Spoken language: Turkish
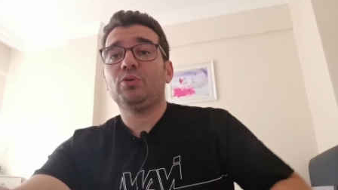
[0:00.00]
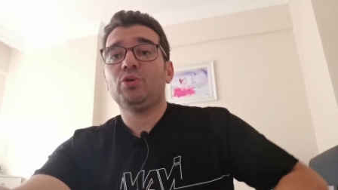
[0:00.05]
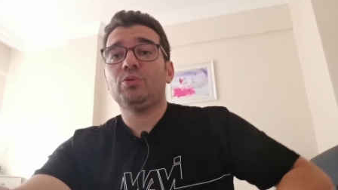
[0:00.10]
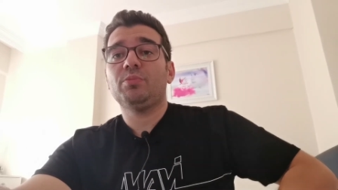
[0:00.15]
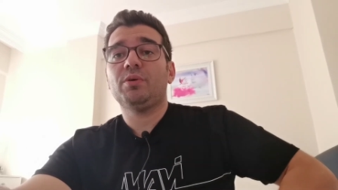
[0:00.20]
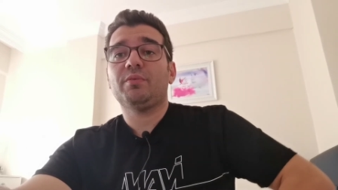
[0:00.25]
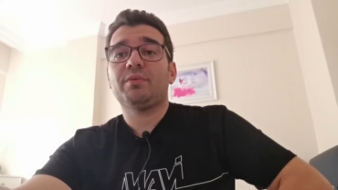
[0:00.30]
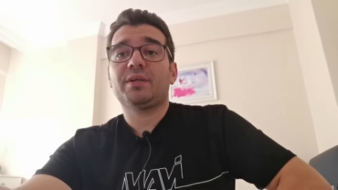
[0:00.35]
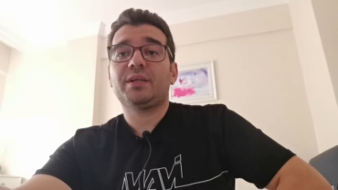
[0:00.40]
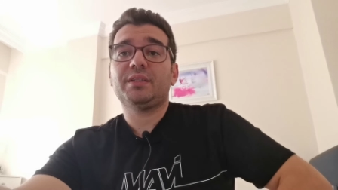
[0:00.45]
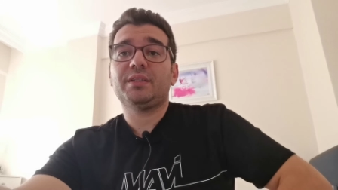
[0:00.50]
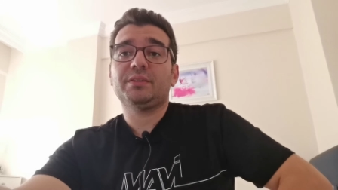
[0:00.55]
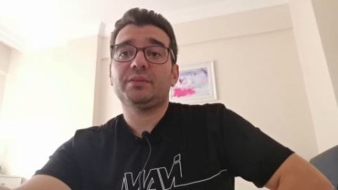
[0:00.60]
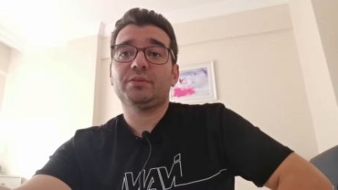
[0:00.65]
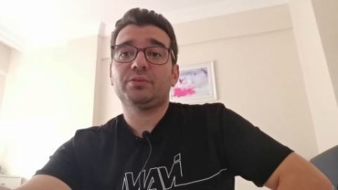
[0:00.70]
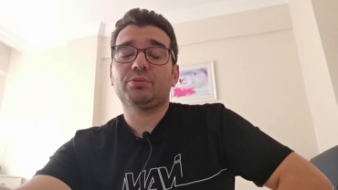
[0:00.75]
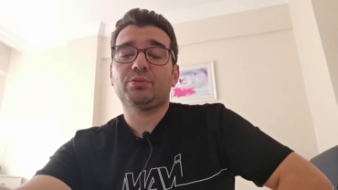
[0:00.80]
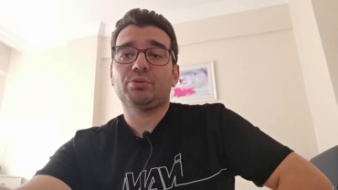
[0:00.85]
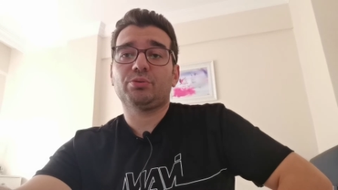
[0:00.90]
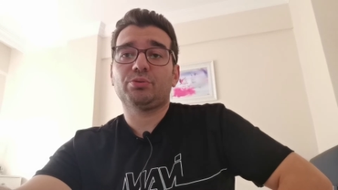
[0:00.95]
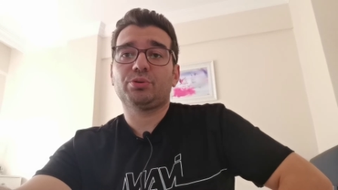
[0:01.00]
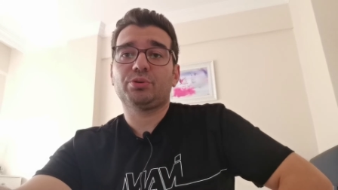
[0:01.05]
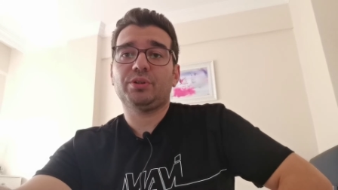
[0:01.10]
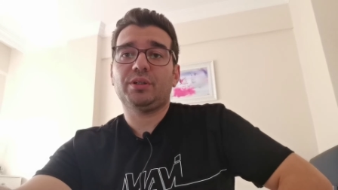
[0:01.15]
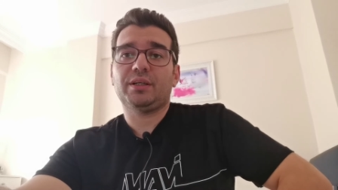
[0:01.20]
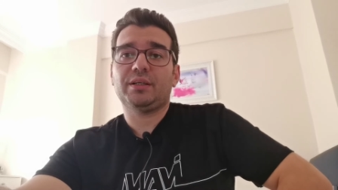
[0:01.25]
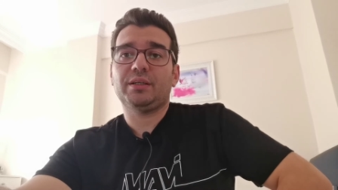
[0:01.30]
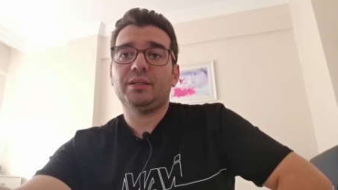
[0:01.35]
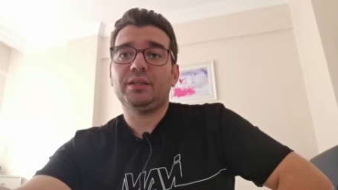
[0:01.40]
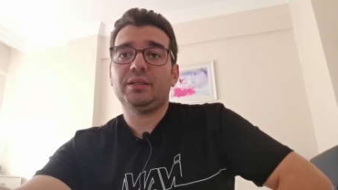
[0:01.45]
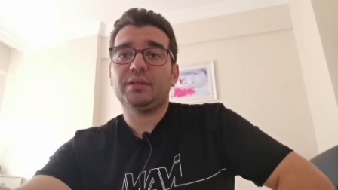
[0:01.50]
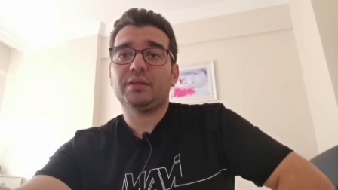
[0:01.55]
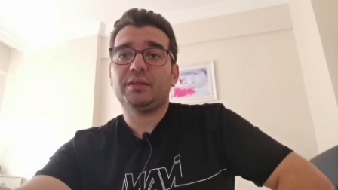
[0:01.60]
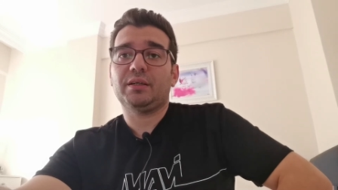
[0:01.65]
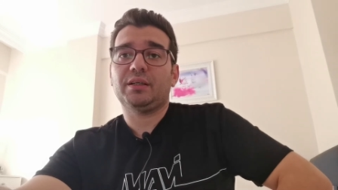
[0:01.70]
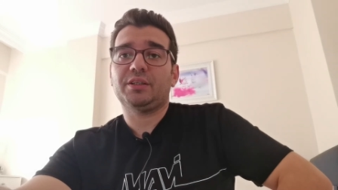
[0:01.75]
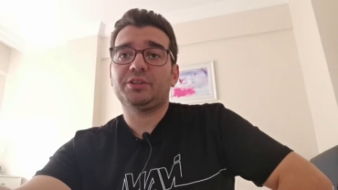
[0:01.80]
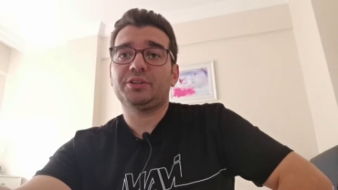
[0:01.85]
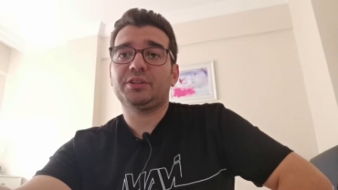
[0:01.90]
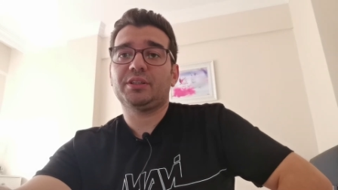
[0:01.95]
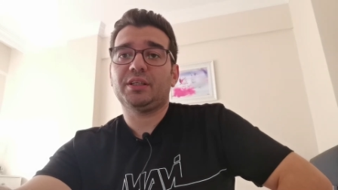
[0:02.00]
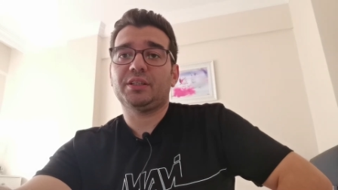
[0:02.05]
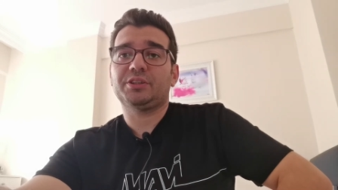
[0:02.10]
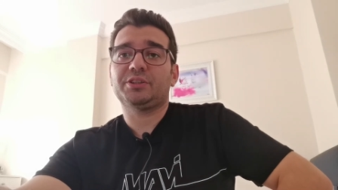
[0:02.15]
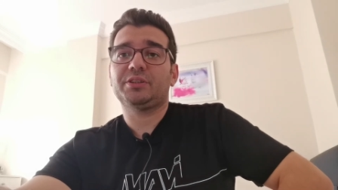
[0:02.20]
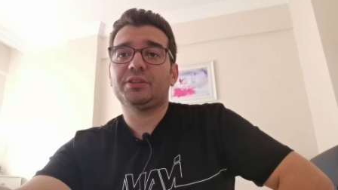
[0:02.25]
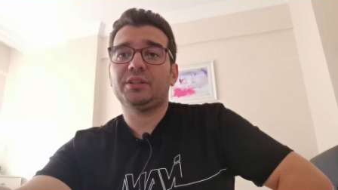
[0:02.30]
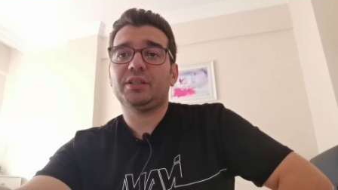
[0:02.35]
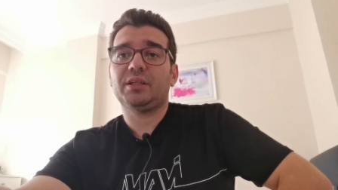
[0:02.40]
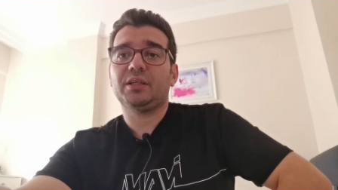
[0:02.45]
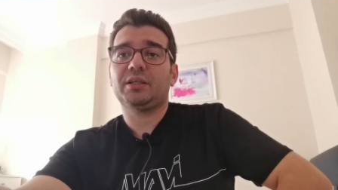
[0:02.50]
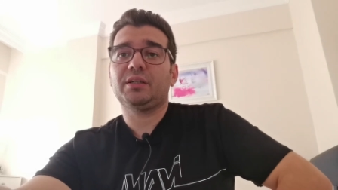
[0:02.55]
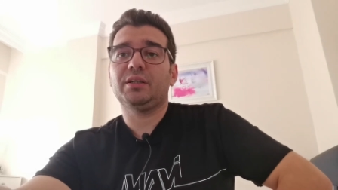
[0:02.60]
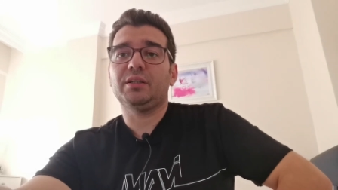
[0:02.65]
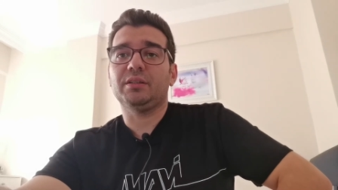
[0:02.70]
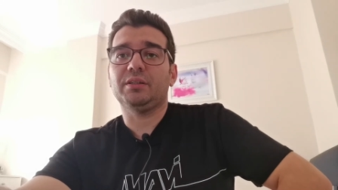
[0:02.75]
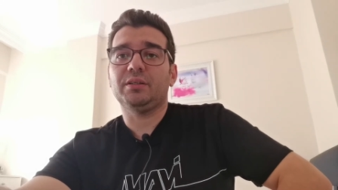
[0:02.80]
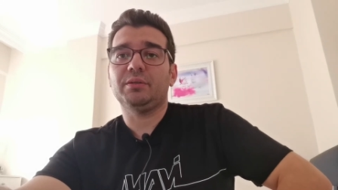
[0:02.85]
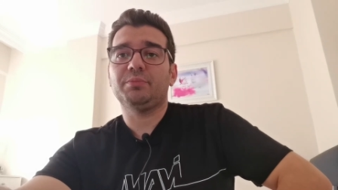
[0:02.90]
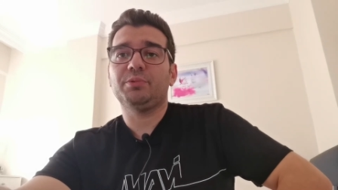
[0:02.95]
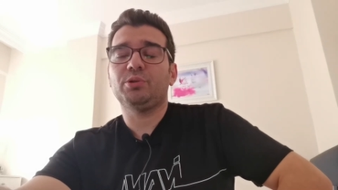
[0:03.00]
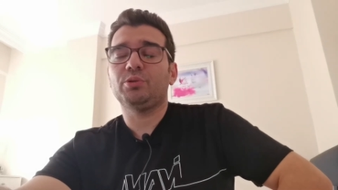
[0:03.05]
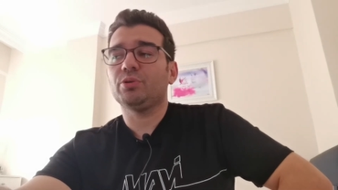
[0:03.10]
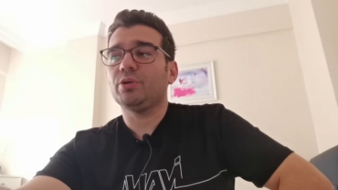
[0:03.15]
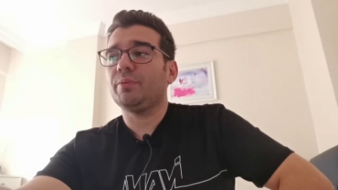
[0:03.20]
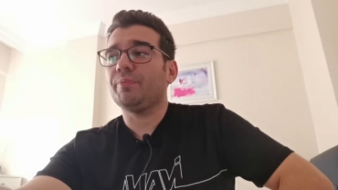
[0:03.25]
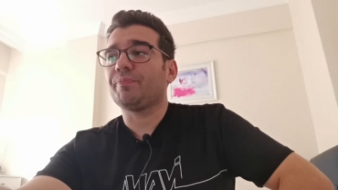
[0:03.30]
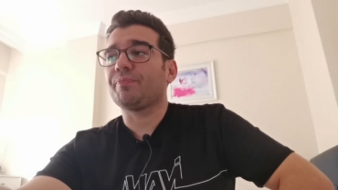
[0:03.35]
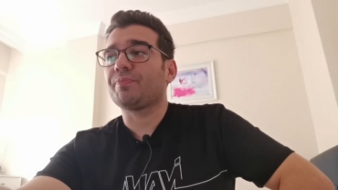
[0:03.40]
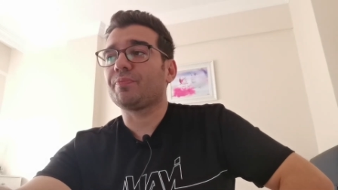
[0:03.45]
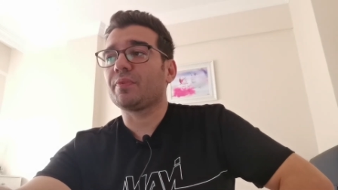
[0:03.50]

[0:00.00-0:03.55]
ölüme varan sonuçlarla karşı karşıya kalınabiliyor.